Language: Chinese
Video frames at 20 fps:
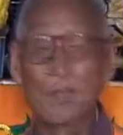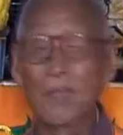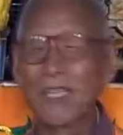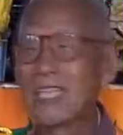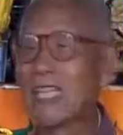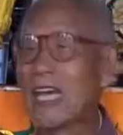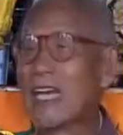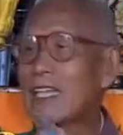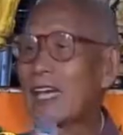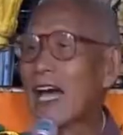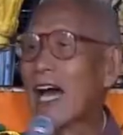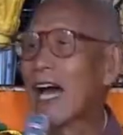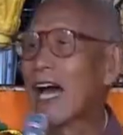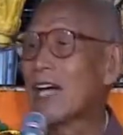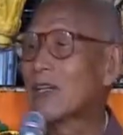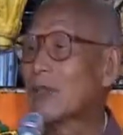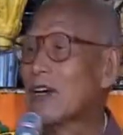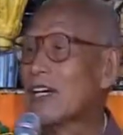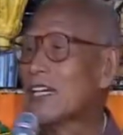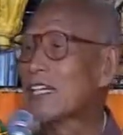那么现在
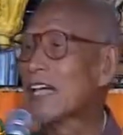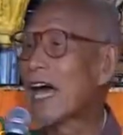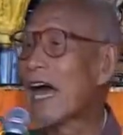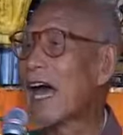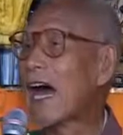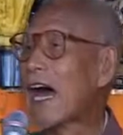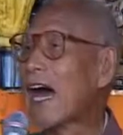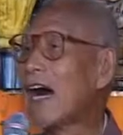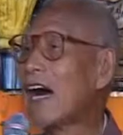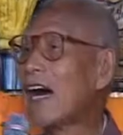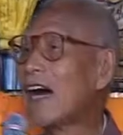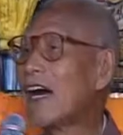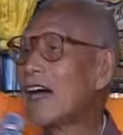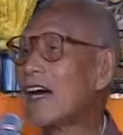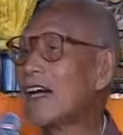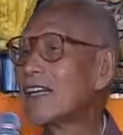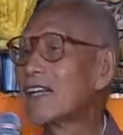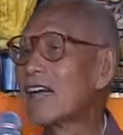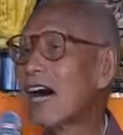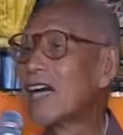还存在啊？
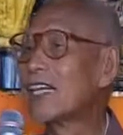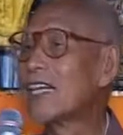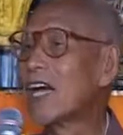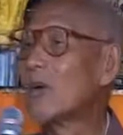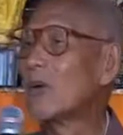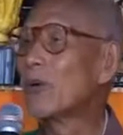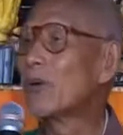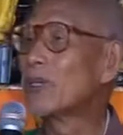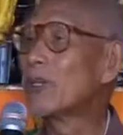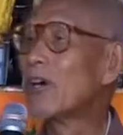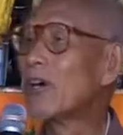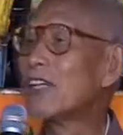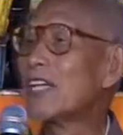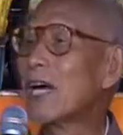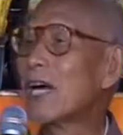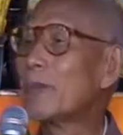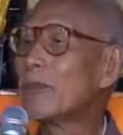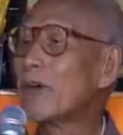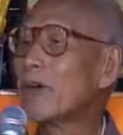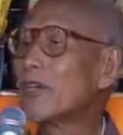大家果到
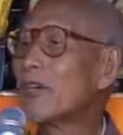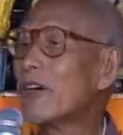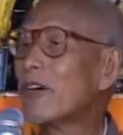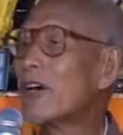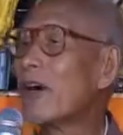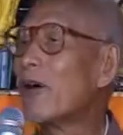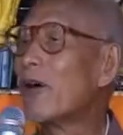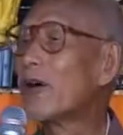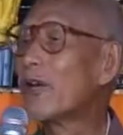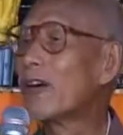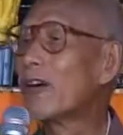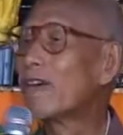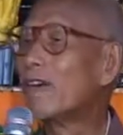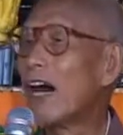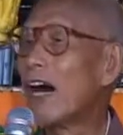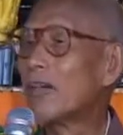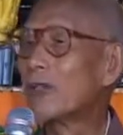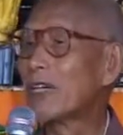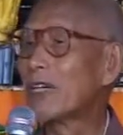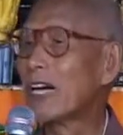宁波，到那我也
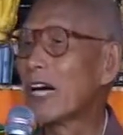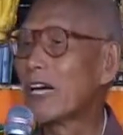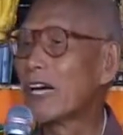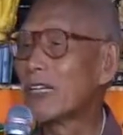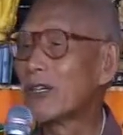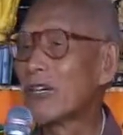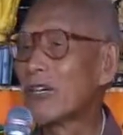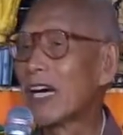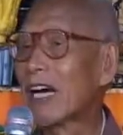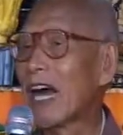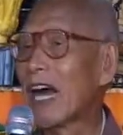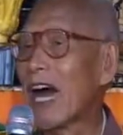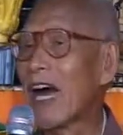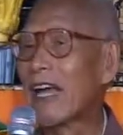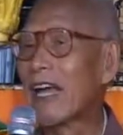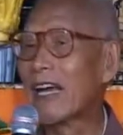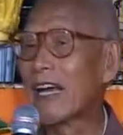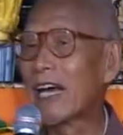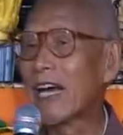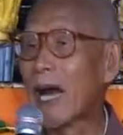往去去
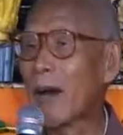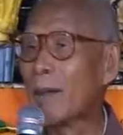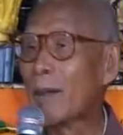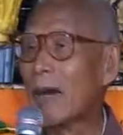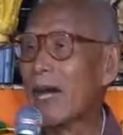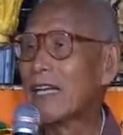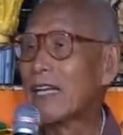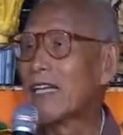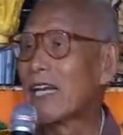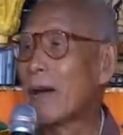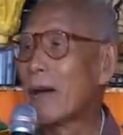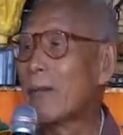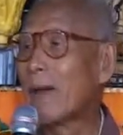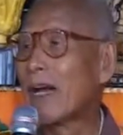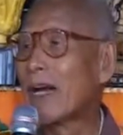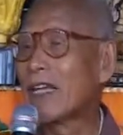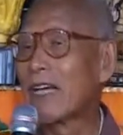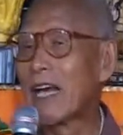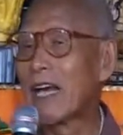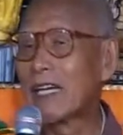看一看，拜见
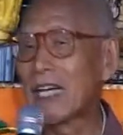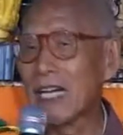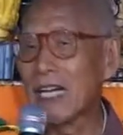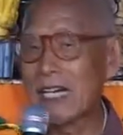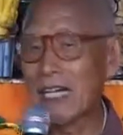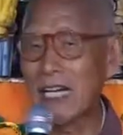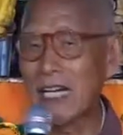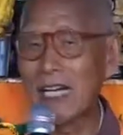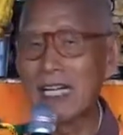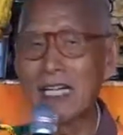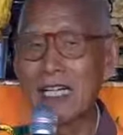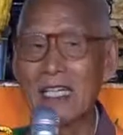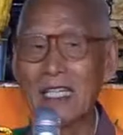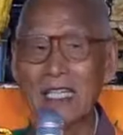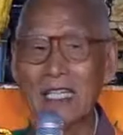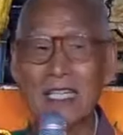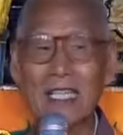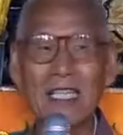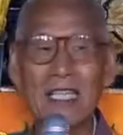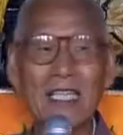拜见这个舍利
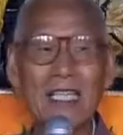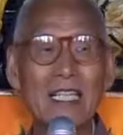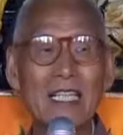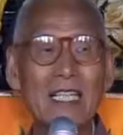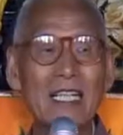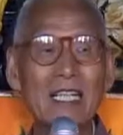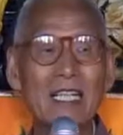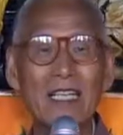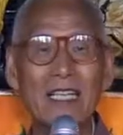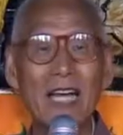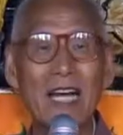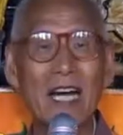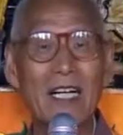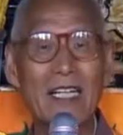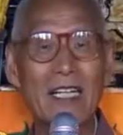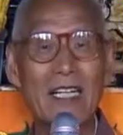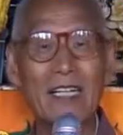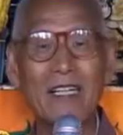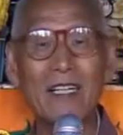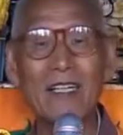子。
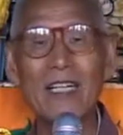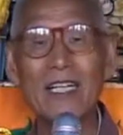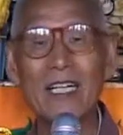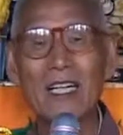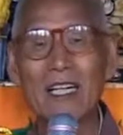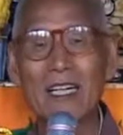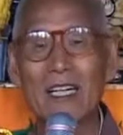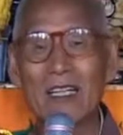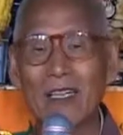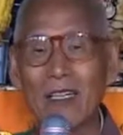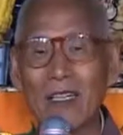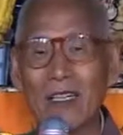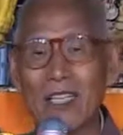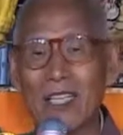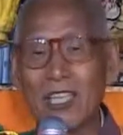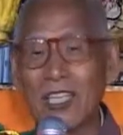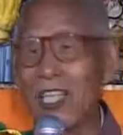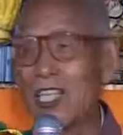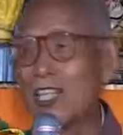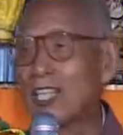但是要要
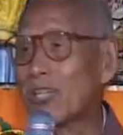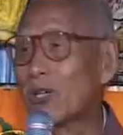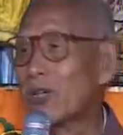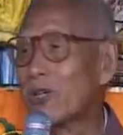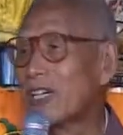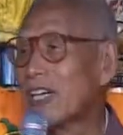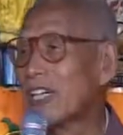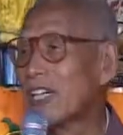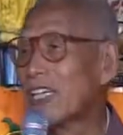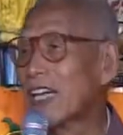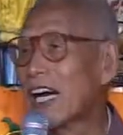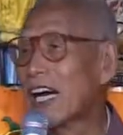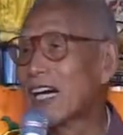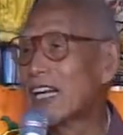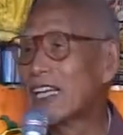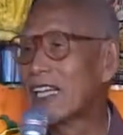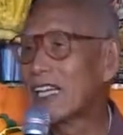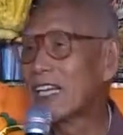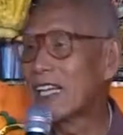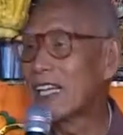请求人家
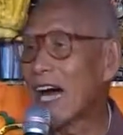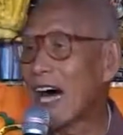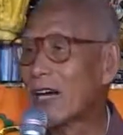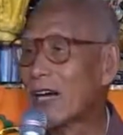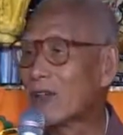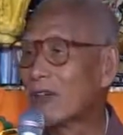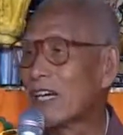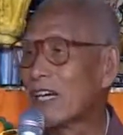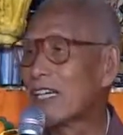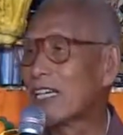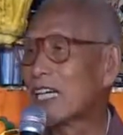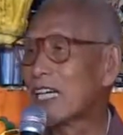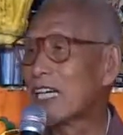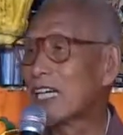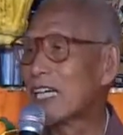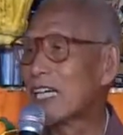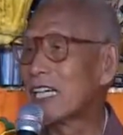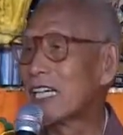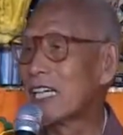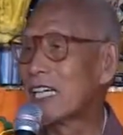给拿出来才
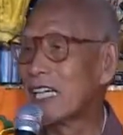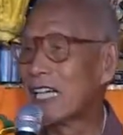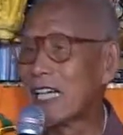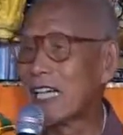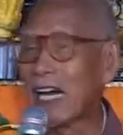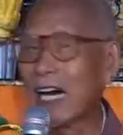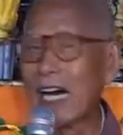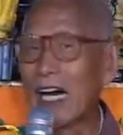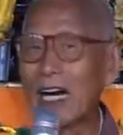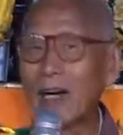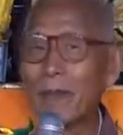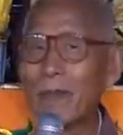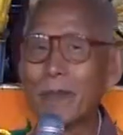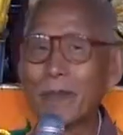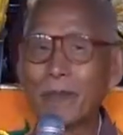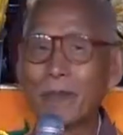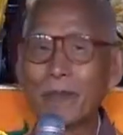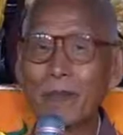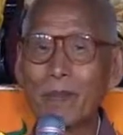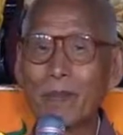可以的，
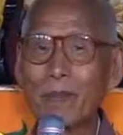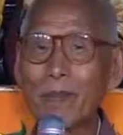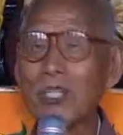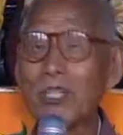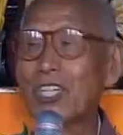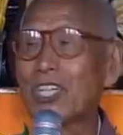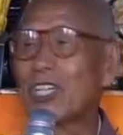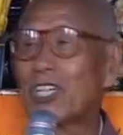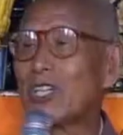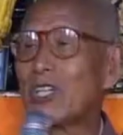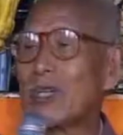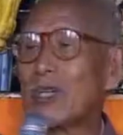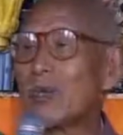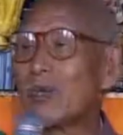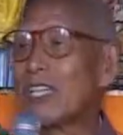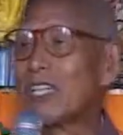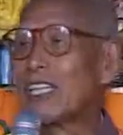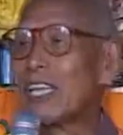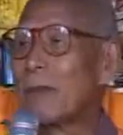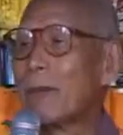不请
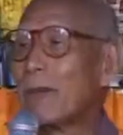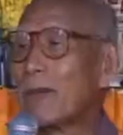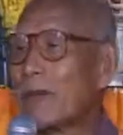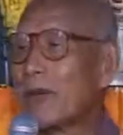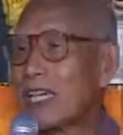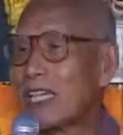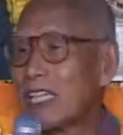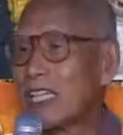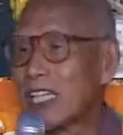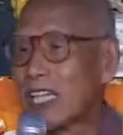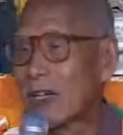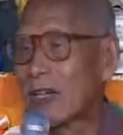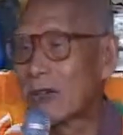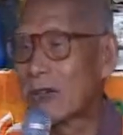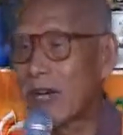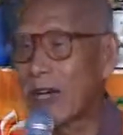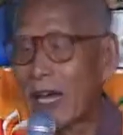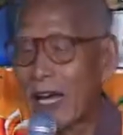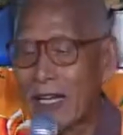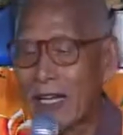求人家不给
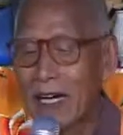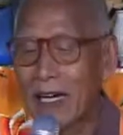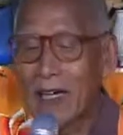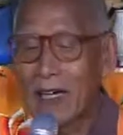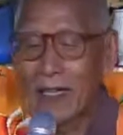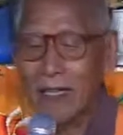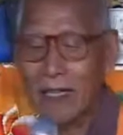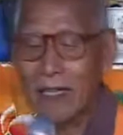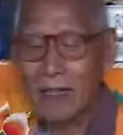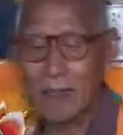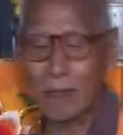请出来的。